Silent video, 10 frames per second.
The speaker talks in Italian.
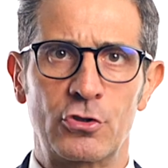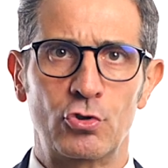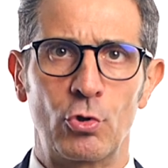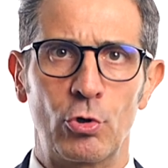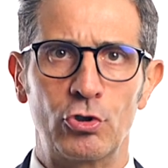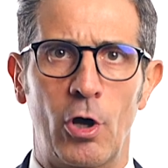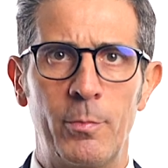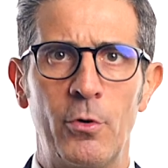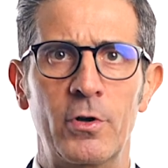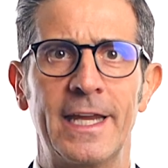solo
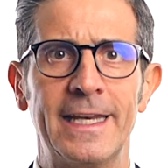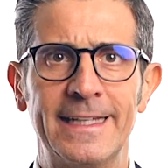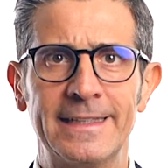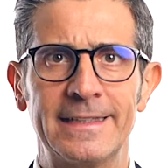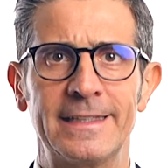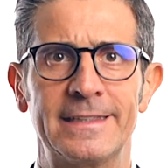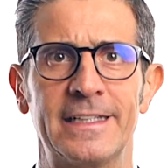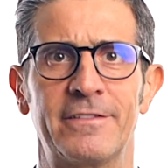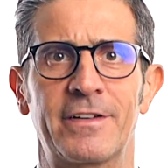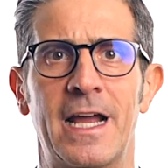dopo che l'ente
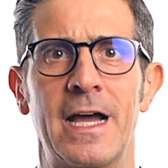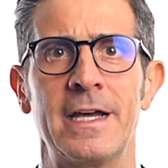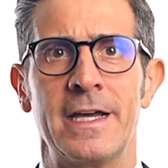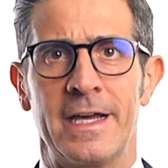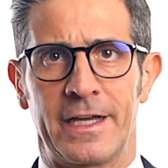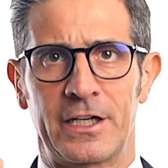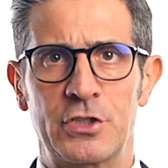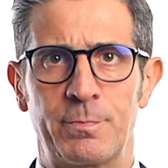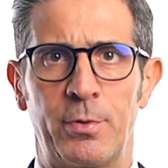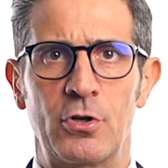ti avrà
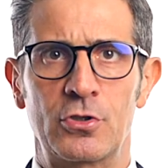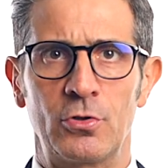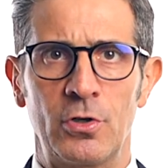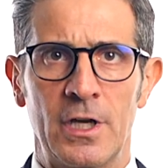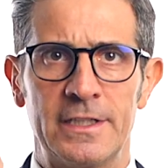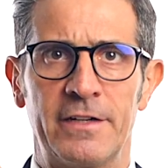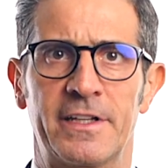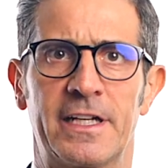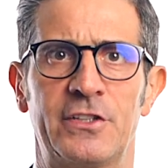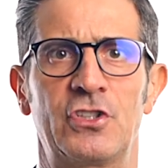risposto di
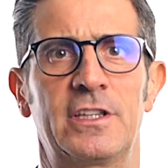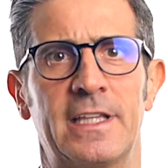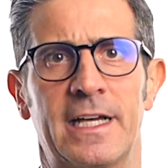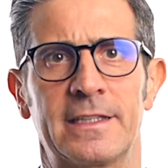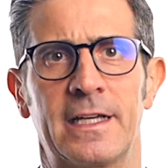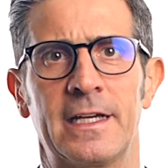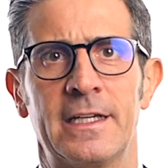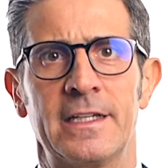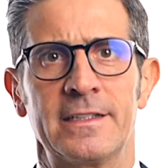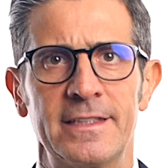averla accettata.
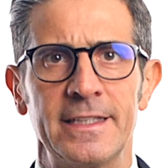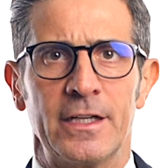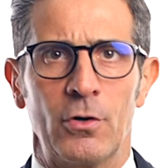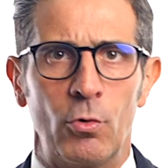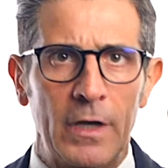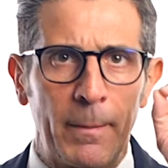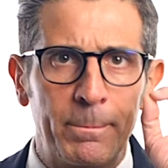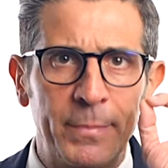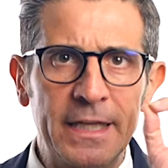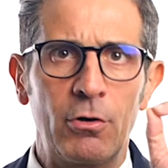Sì, una
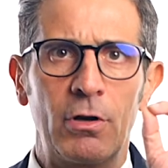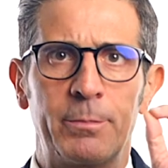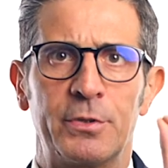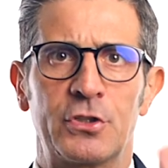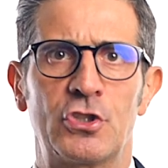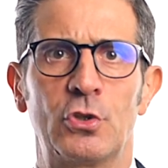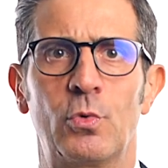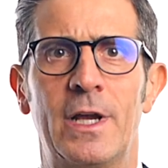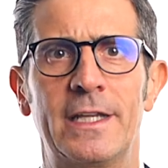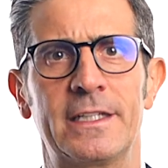piccola
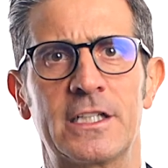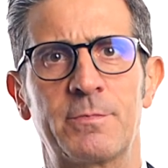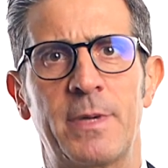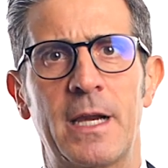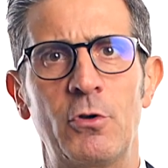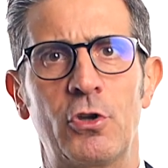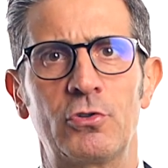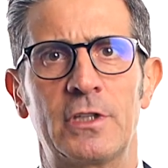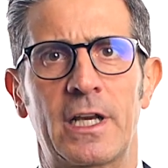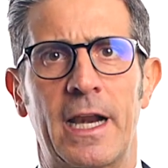percentuale del risparmio che
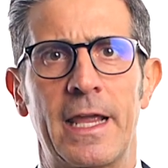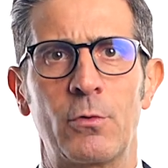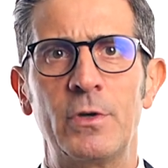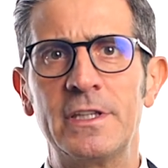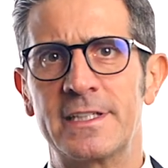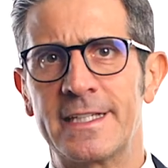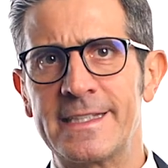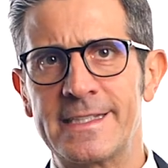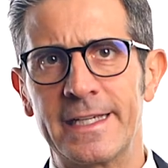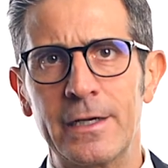otterrai, quindi
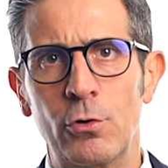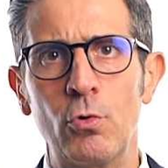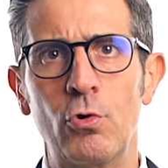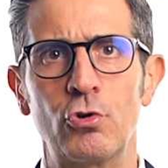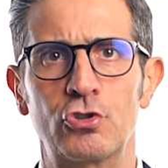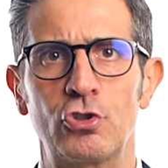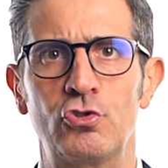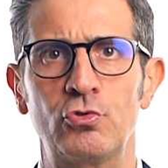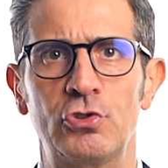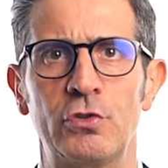senza alcun costo
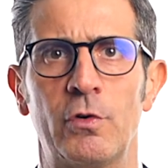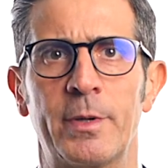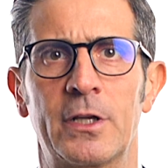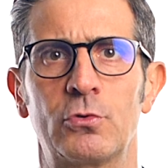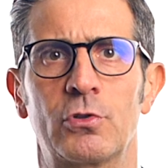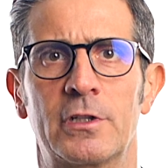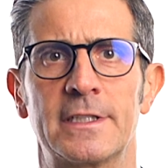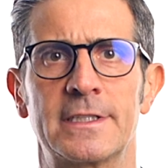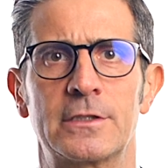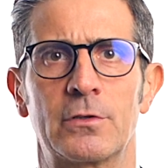aggiuntivo per la tua
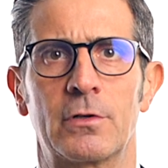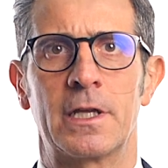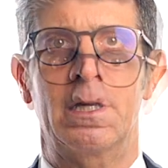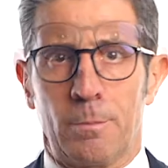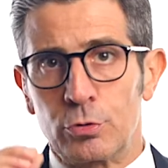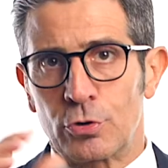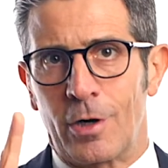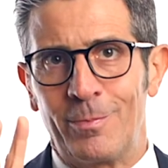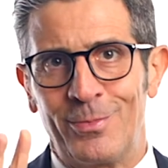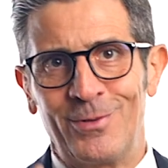organizzazione.
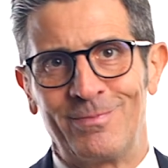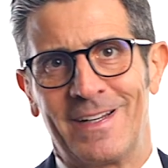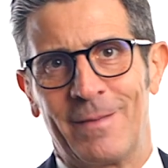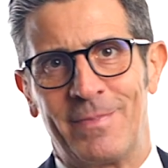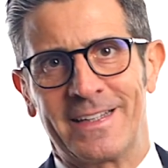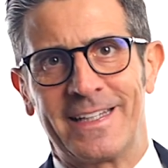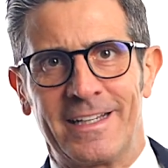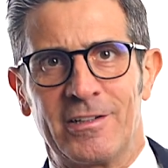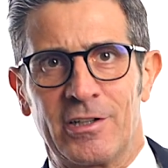Purtroppo, la parte